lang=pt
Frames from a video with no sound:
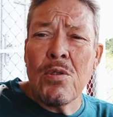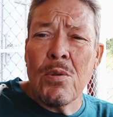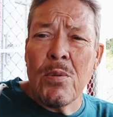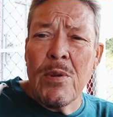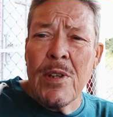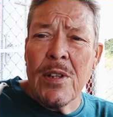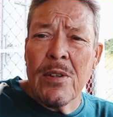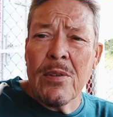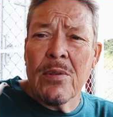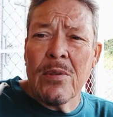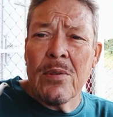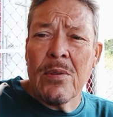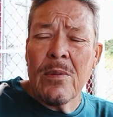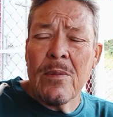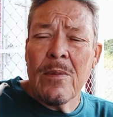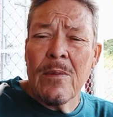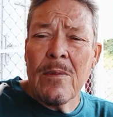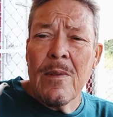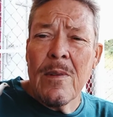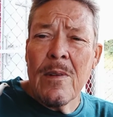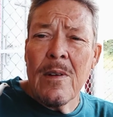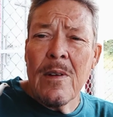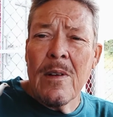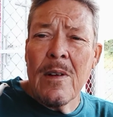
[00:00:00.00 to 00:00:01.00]
juízo.
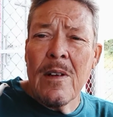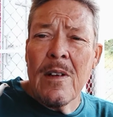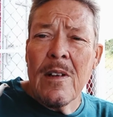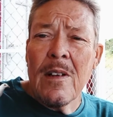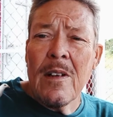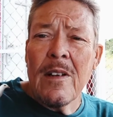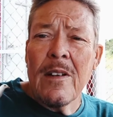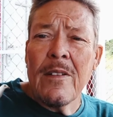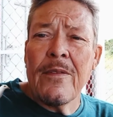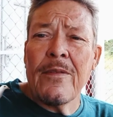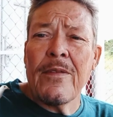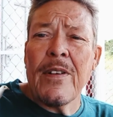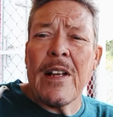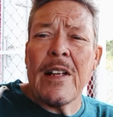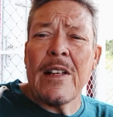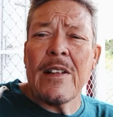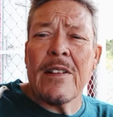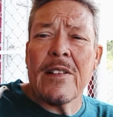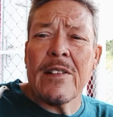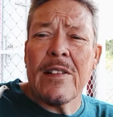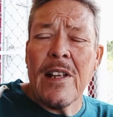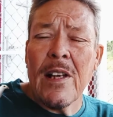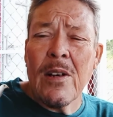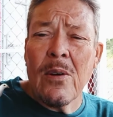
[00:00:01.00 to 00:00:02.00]

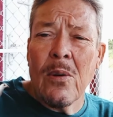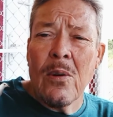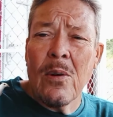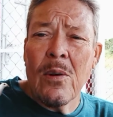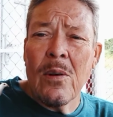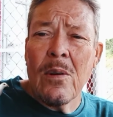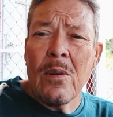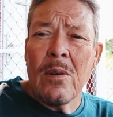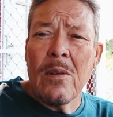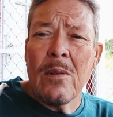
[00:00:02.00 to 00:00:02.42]
Faleceu,